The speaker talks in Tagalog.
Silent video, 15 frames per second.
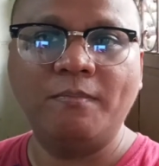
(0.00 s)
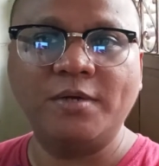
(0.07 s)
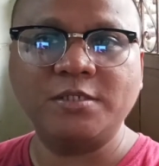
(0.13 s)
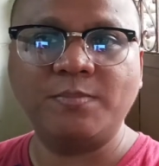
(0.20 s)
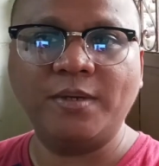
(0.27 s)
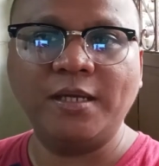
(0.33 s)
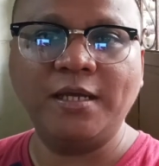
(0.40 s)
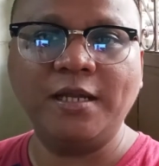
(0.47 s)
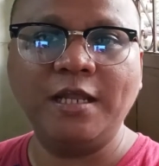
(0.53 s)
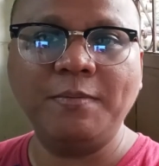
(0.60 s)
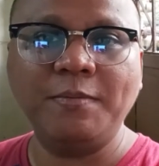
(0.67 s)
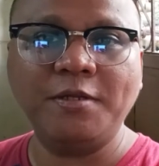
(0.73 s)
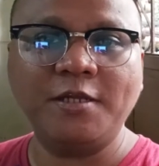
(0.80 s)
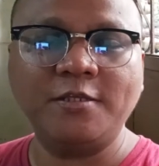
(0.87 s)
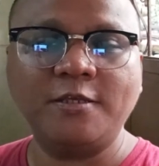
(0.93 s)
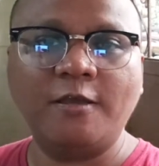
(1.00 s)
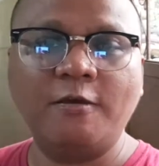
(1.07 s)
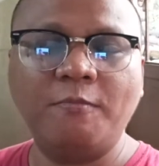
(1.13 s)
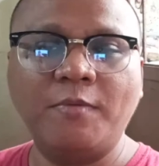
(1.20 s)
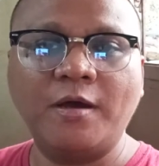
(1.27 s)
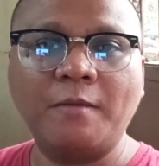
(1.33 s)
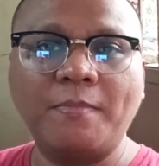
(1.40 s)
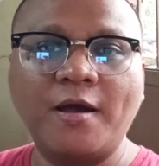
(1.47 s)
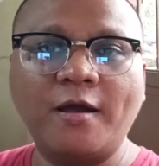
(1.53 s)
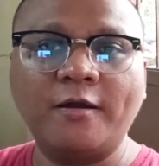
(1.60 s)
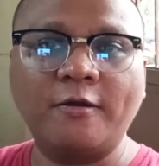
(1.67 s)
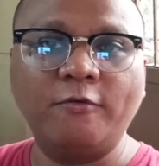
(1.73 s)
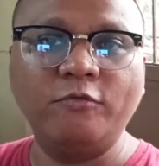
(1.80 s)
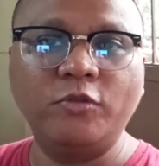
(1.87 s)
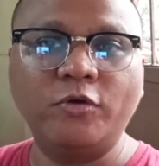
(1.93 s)
mas mai-eliminate niya yung mga
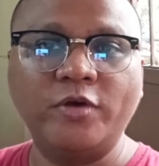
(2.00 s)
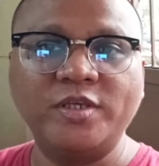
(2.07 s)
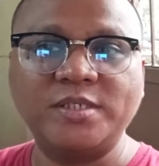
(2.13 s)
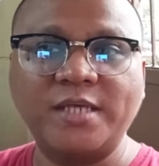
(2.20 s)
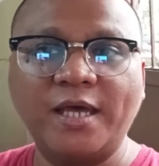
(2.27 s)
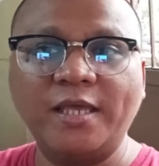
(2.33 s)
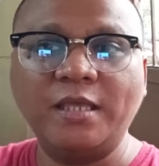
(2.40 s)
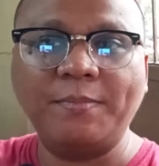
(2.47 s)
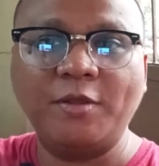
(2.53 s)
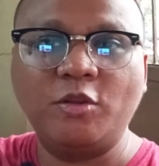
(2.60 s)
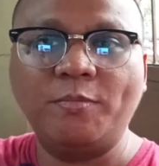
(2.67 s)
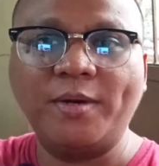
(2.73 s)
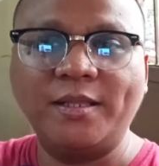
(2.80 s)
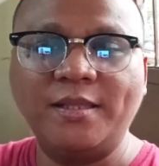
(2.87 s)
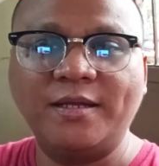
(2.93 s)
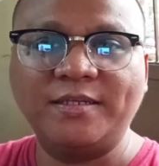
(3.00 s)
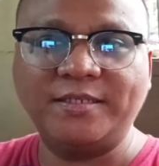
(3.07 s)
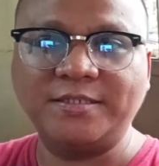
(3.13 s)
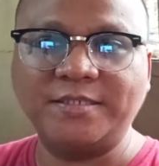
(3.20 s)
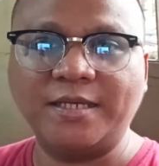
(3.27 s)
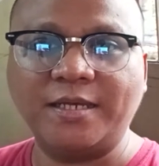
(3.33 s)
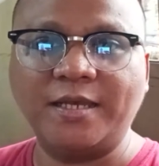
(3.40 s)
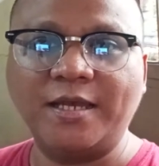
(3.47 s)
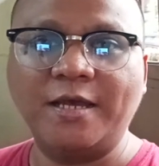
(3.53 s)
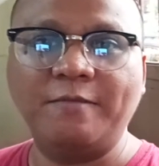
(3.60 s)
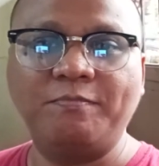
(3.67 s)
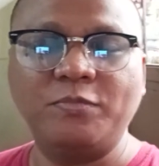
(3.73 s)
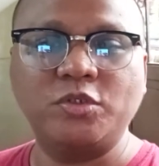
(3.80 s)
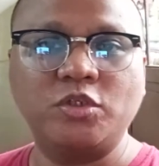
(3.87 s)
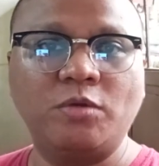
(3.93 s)
background noise kaya niya may dumadaan na sasakyan.
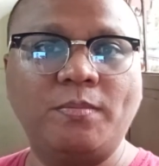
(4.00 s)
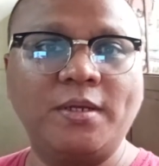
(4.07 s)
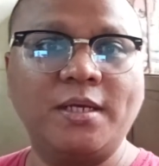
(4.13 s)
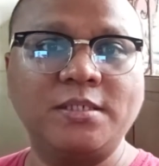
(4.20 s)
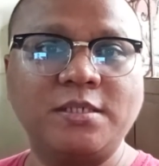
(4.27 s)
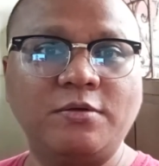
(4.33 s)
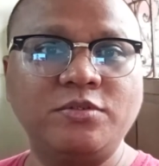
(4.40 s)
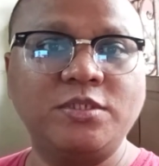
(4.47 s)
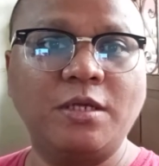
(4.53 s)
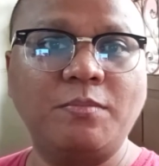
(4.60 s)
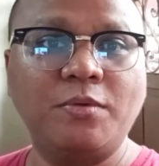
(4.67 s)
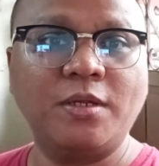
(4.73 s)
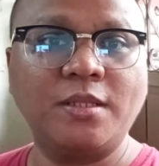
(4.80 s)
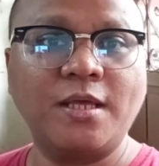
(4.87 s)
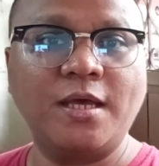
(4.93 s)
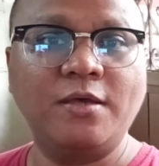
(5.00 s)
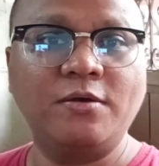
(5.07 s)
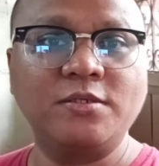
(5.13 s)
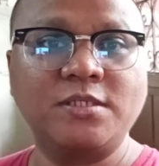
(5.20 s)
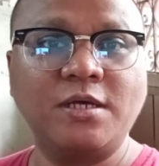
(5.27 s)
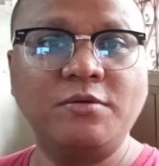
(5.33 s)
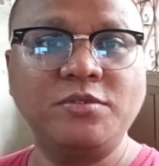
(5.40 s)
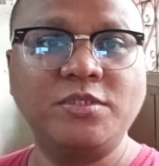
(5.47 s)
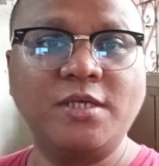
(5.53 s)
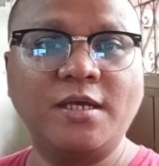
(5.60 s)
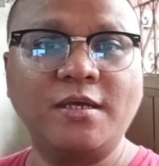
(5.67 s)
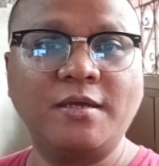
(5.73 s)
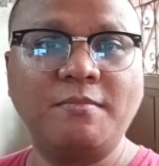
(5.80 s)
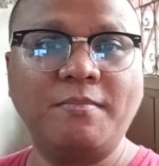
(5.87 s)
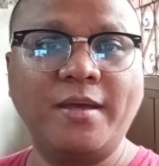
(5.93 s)
So magka sound check muna tayo. Sound
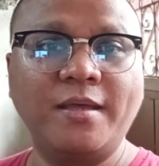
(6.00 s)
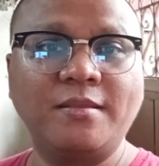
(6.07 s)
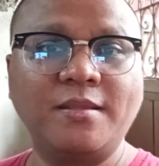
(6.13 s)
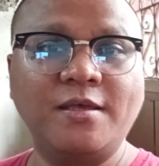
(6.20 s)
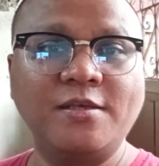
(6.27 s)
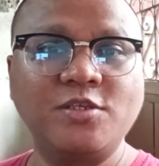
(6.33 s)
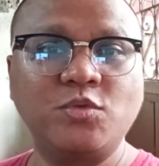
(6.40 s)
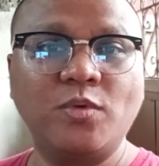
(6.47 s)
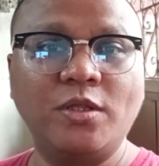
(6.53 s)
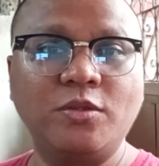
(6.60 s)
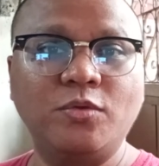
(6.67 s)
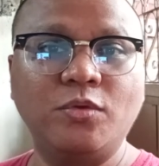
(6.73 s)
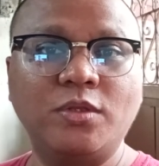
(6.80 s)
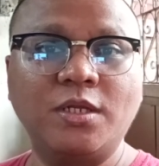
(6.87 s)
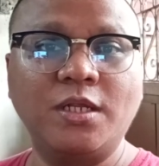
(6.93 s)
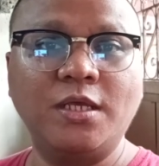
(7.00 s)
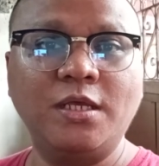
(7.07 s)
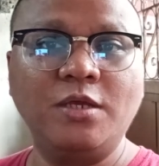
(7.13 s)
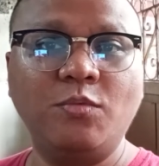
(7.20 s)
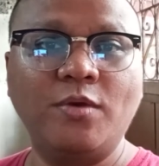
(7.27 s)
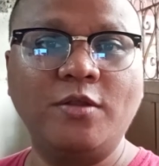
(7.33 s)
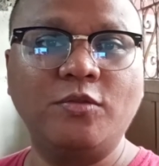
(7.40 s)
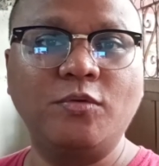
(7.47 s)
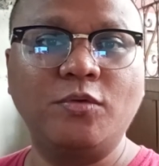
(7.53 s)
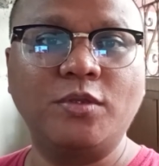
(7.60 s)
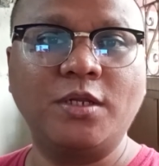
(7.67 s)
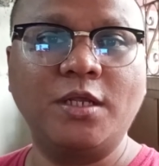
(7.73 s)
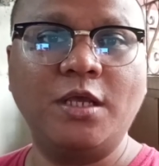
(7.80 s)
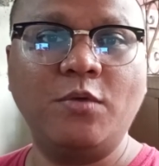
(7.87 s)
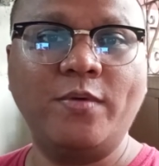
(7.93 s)
check mic test 1 2 3 1
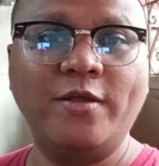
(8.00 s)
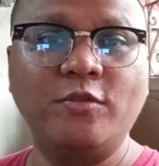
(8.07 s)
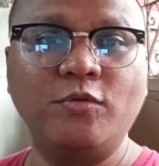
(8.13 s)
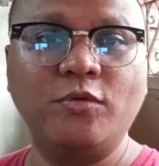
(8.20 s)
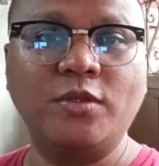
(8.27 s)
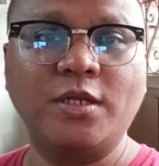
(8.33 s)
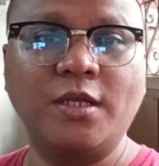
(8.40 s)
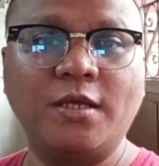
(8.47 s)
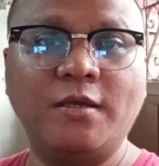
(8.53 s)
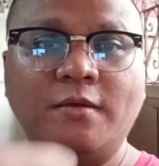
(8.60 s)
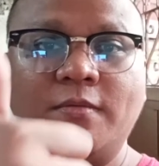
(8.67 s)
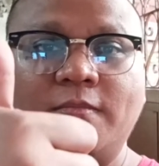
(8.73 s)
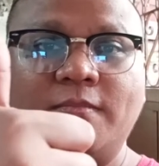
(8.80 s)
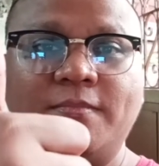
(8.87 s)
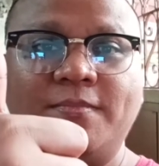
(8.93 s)
2 3 1 2 3.